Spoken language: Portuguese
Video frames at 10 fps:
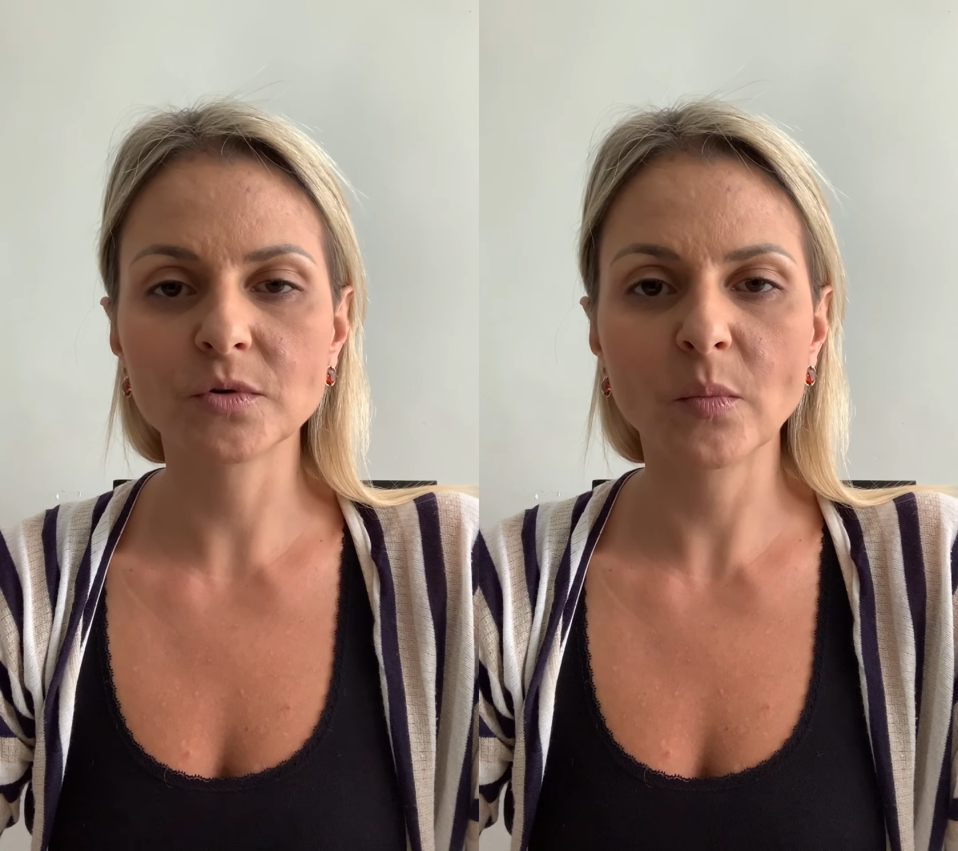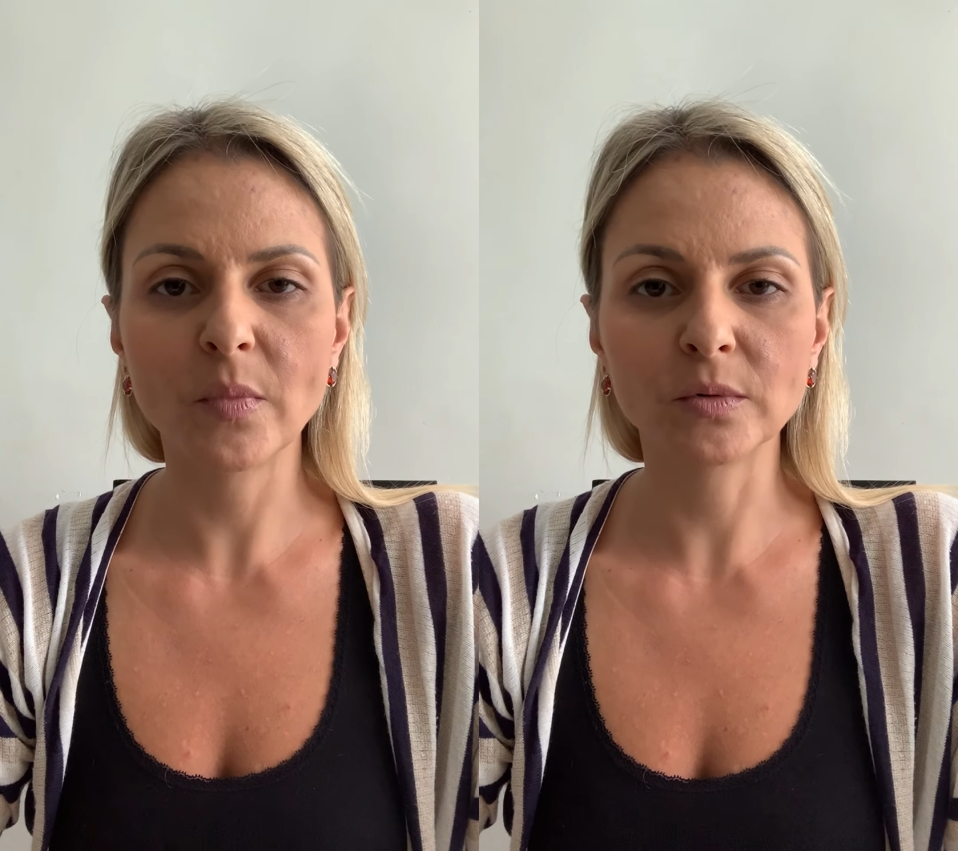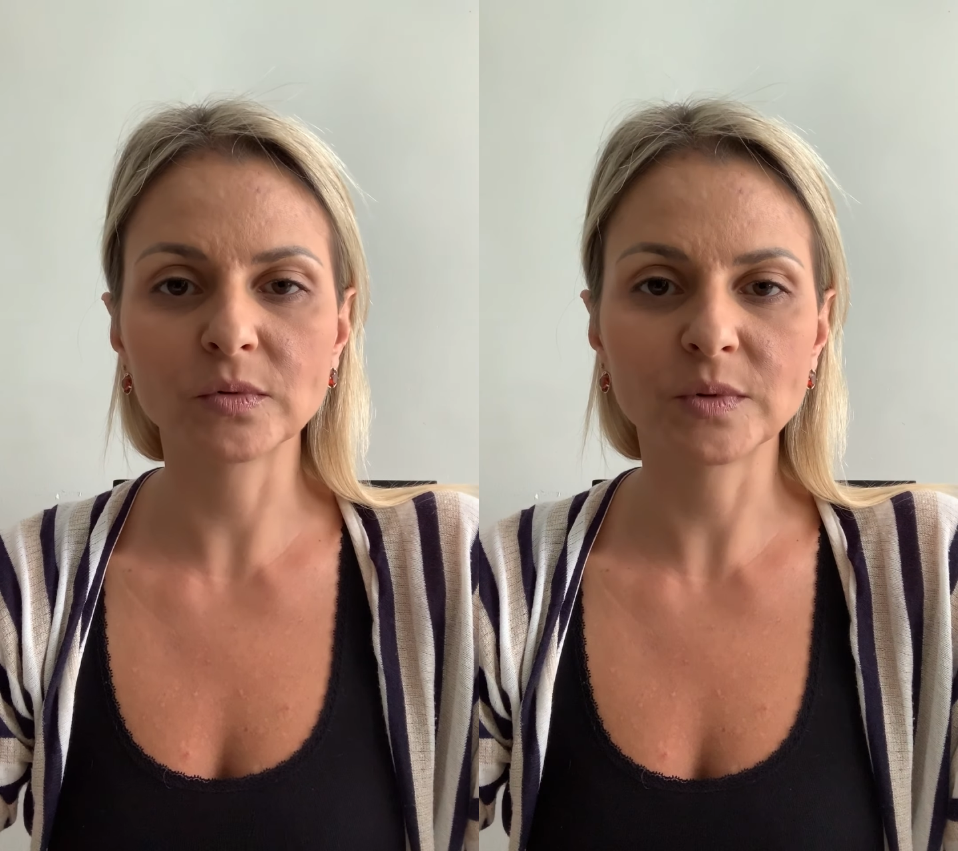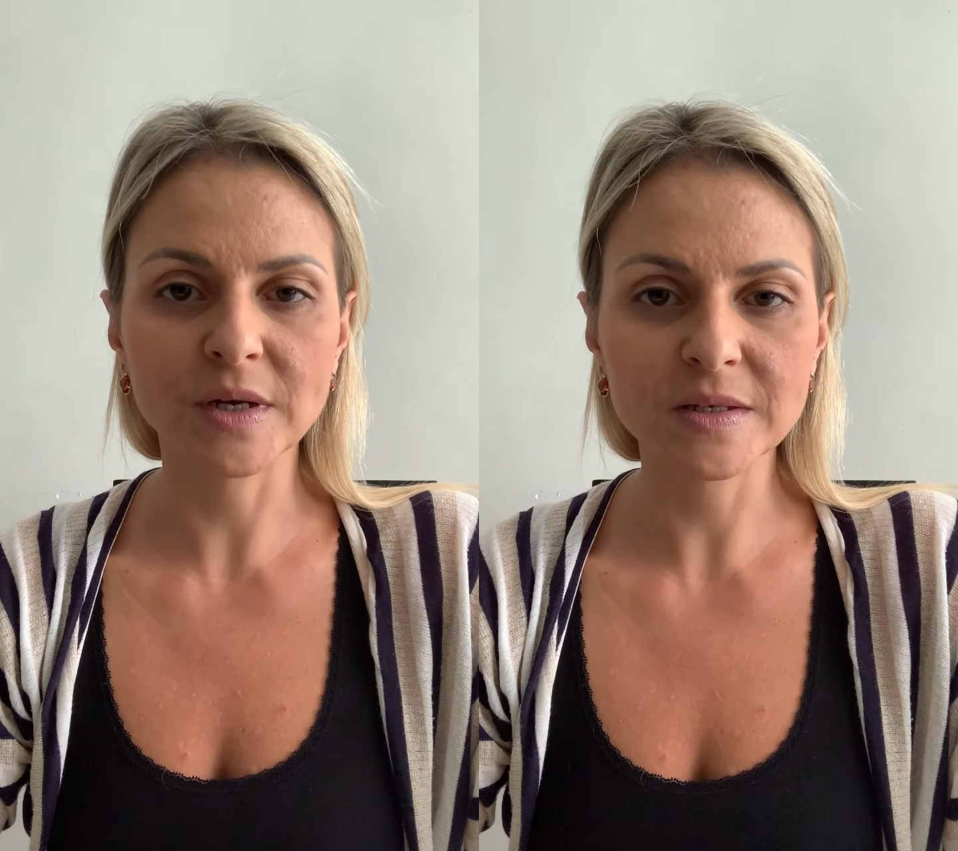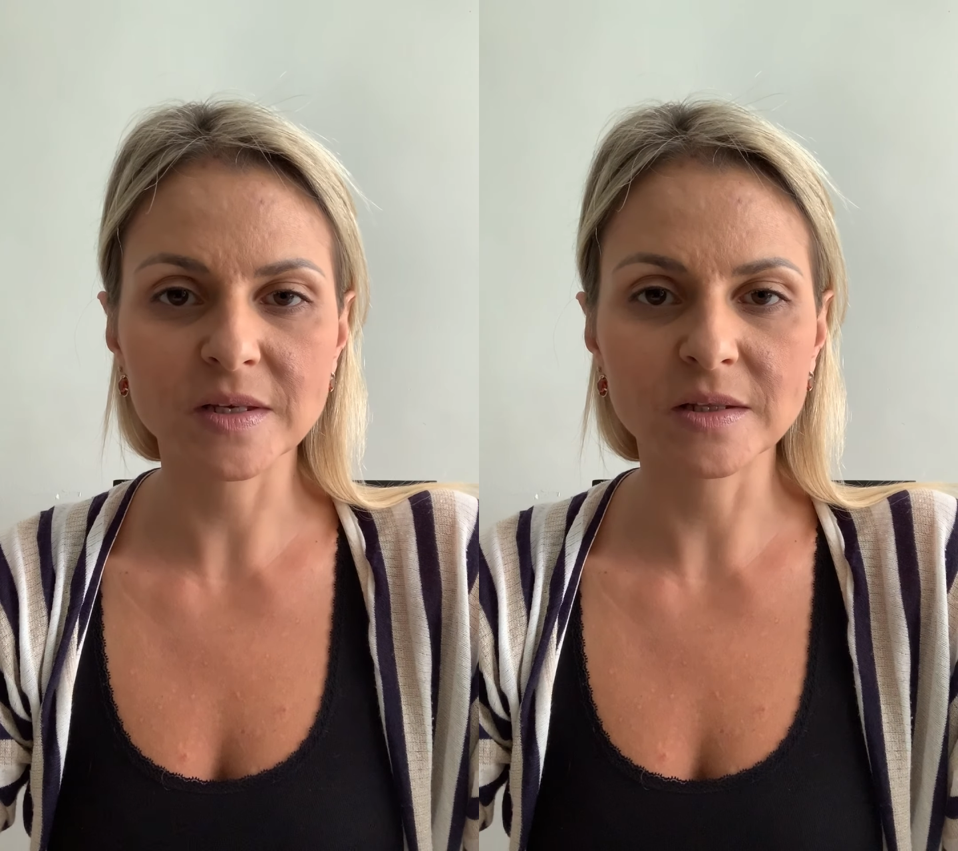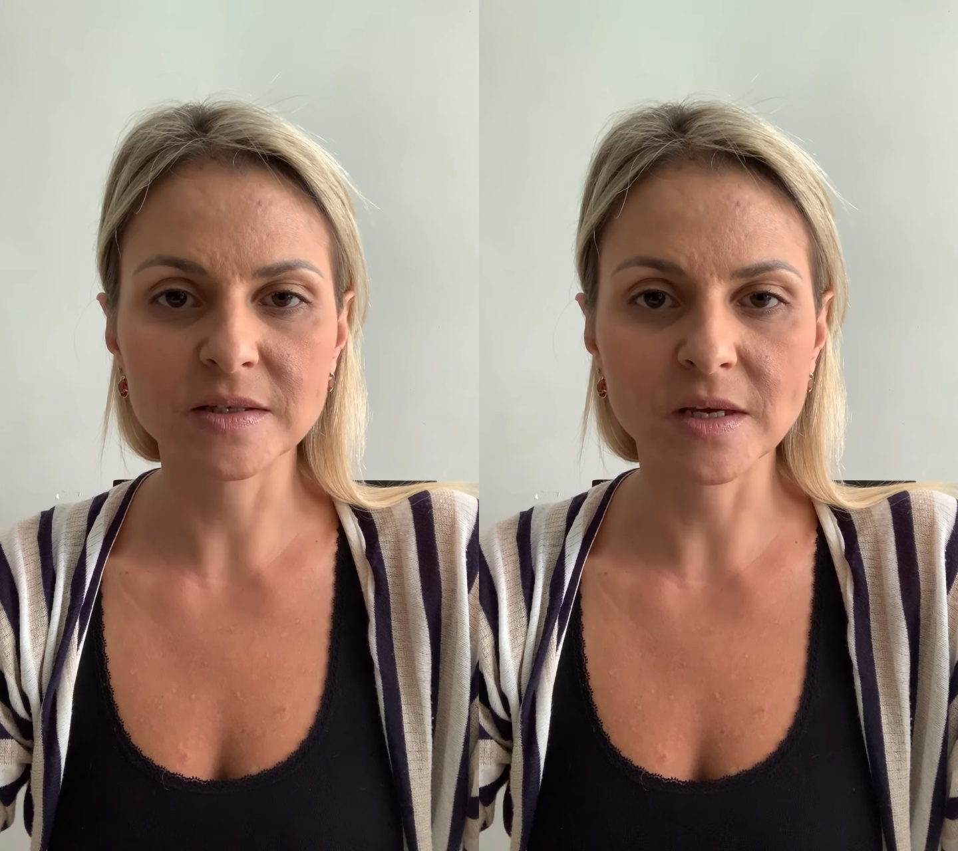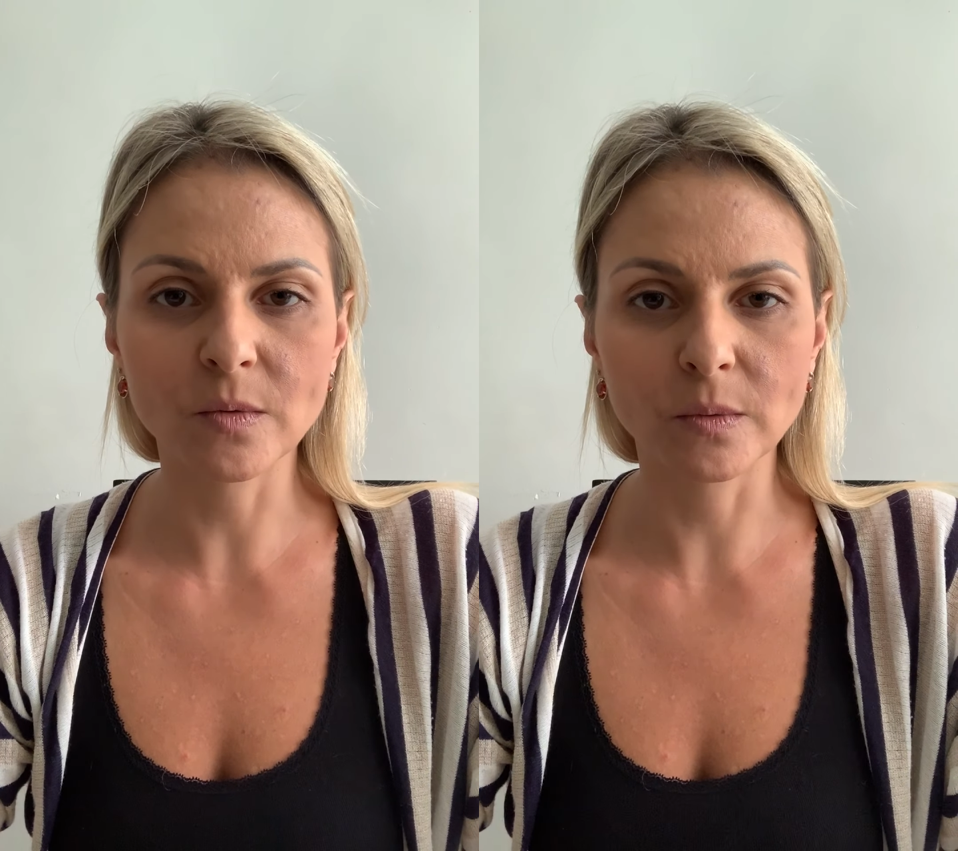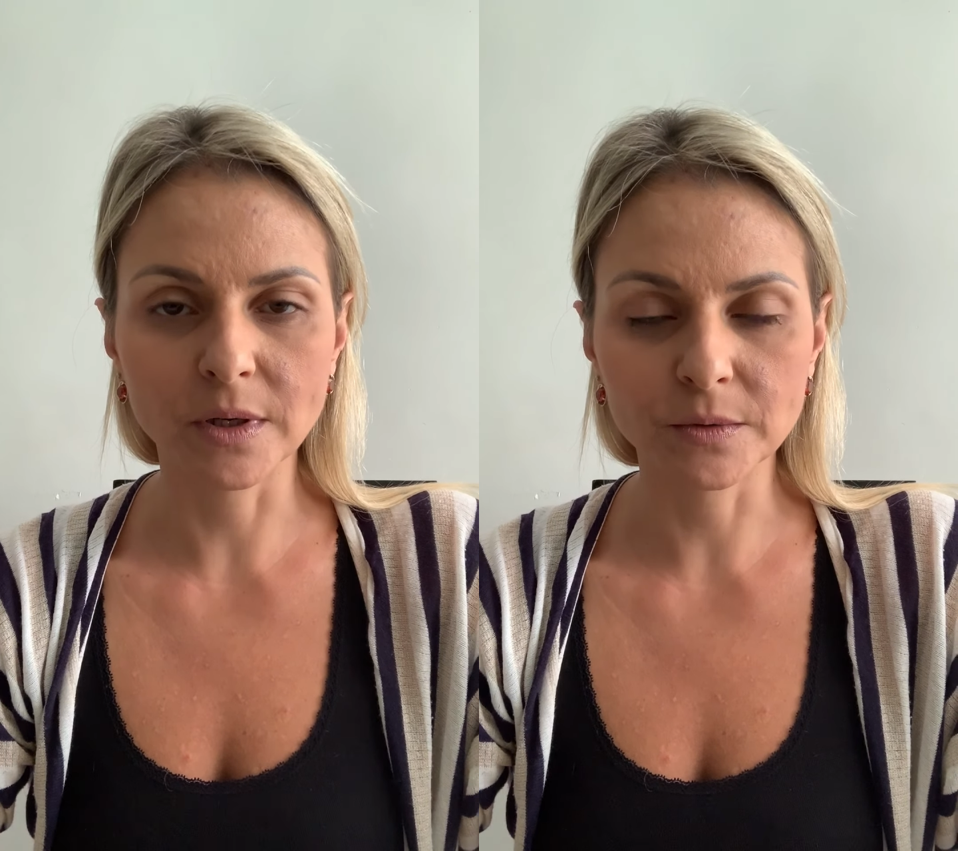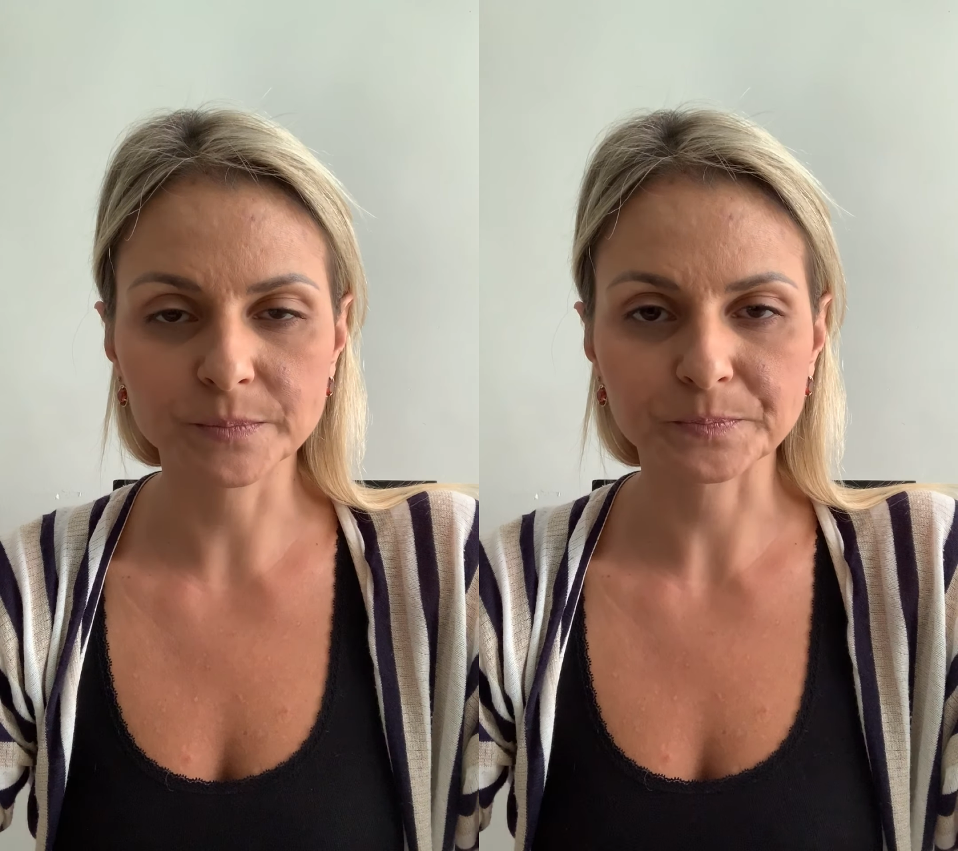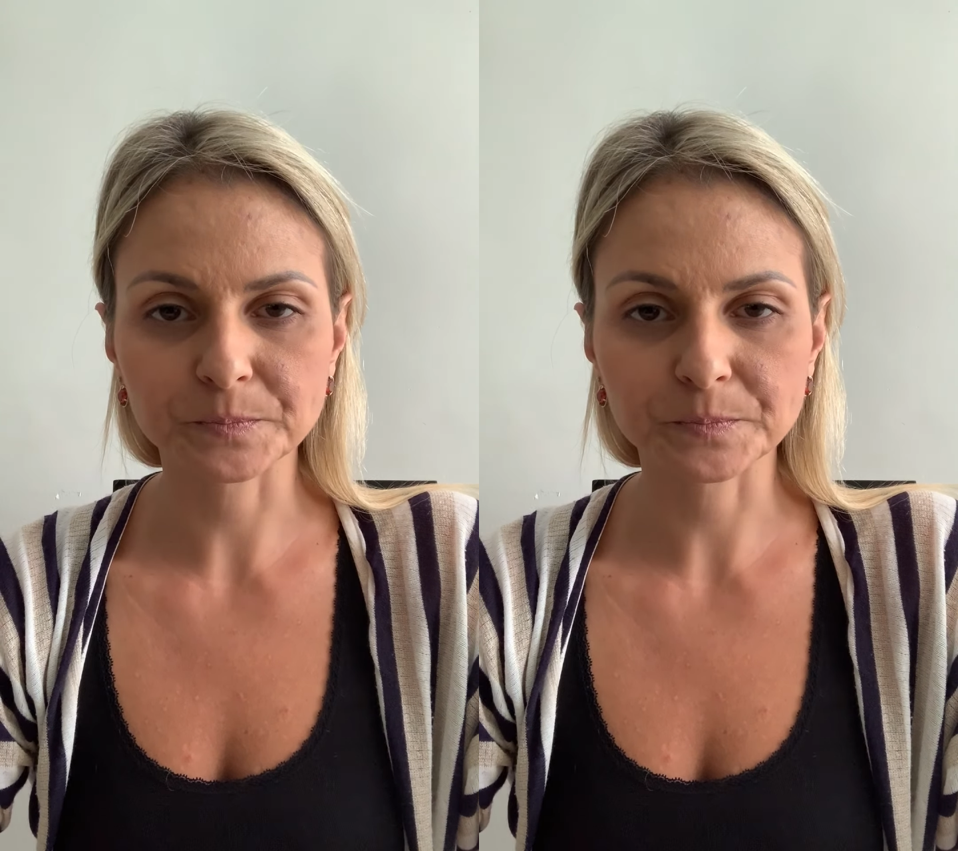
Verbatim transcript: 1,375 ano.